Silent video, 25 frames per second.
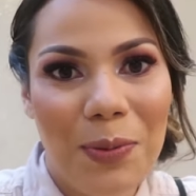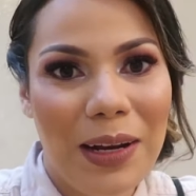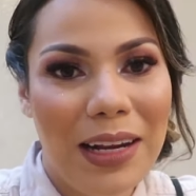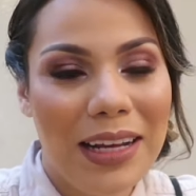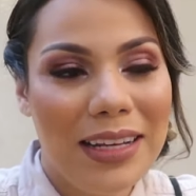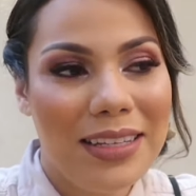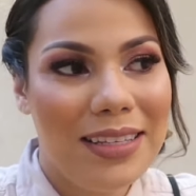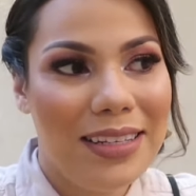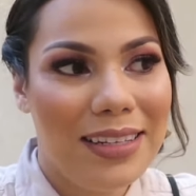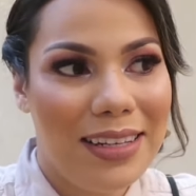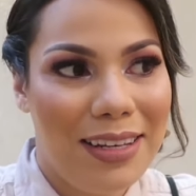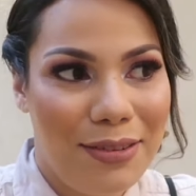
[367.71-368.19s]

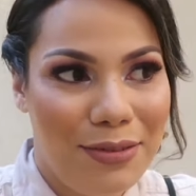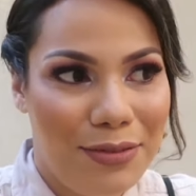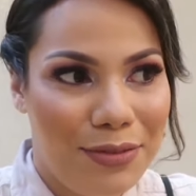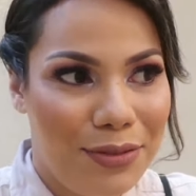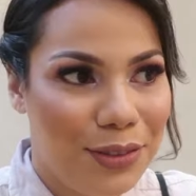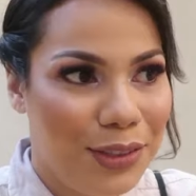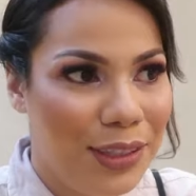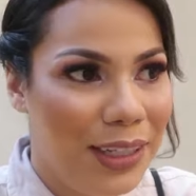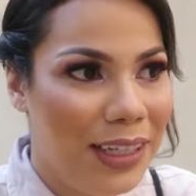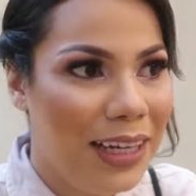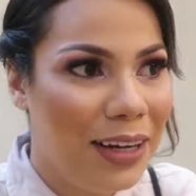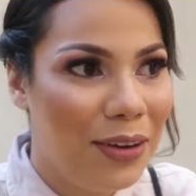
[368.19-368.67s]
Parece que
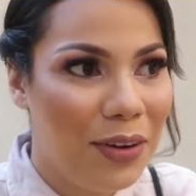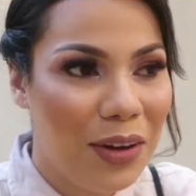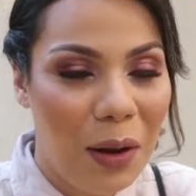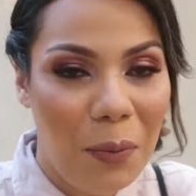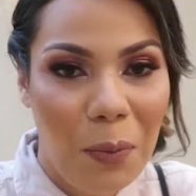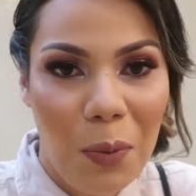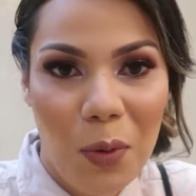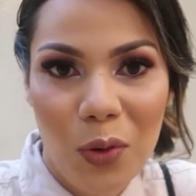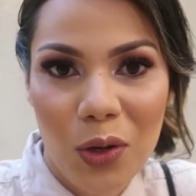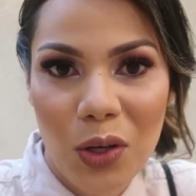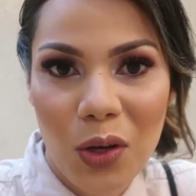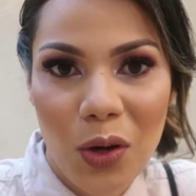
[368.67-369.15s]
foi
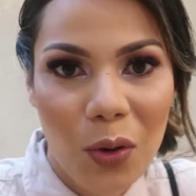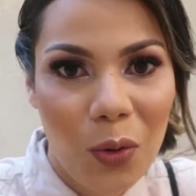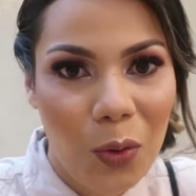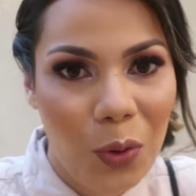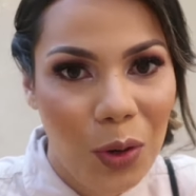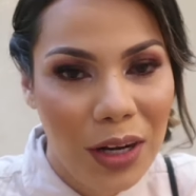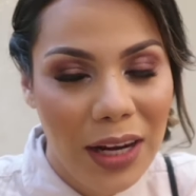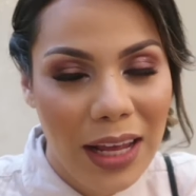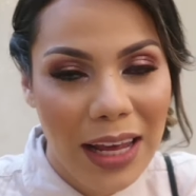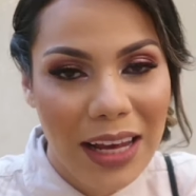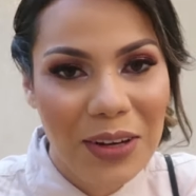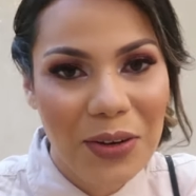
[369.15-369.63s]
agora há pouco que eu
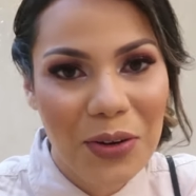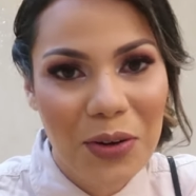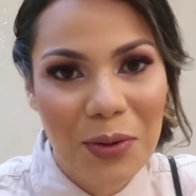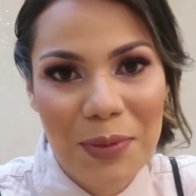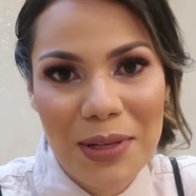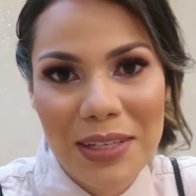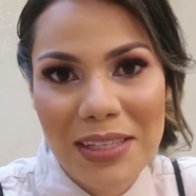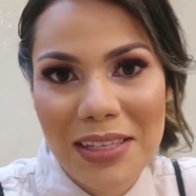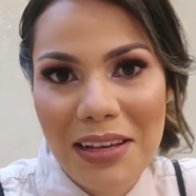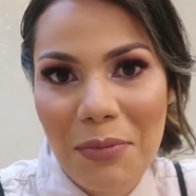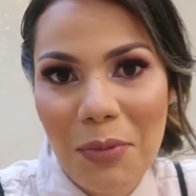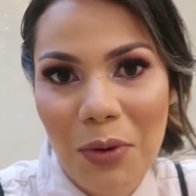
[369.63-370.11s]
acordei, eu
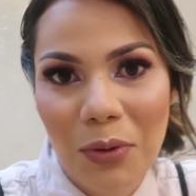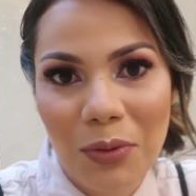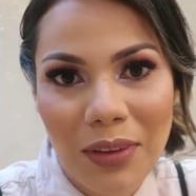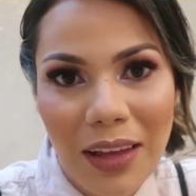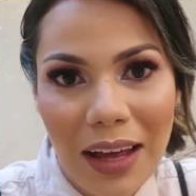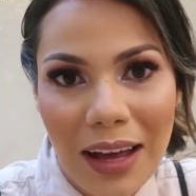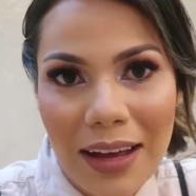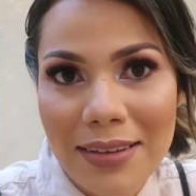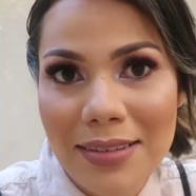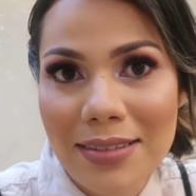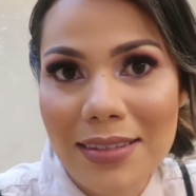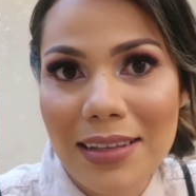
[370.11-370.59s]
comecei a
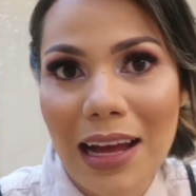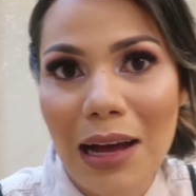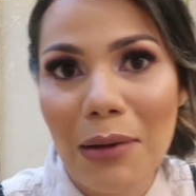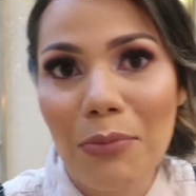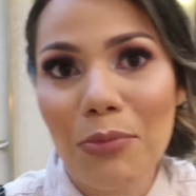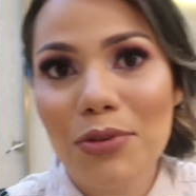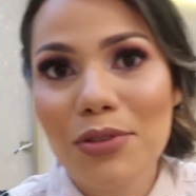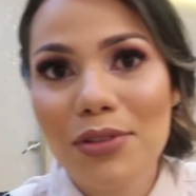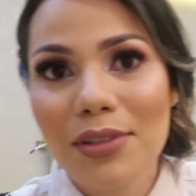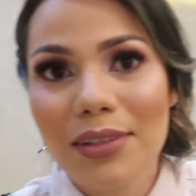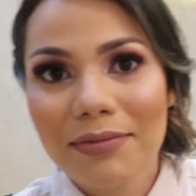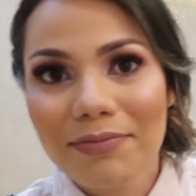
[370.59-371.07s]
montar as
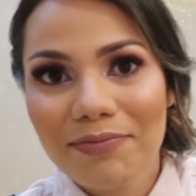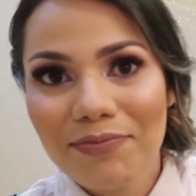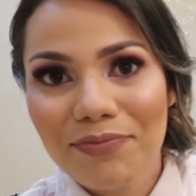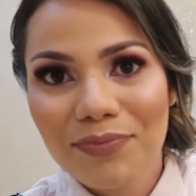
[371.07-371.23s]
tábuas,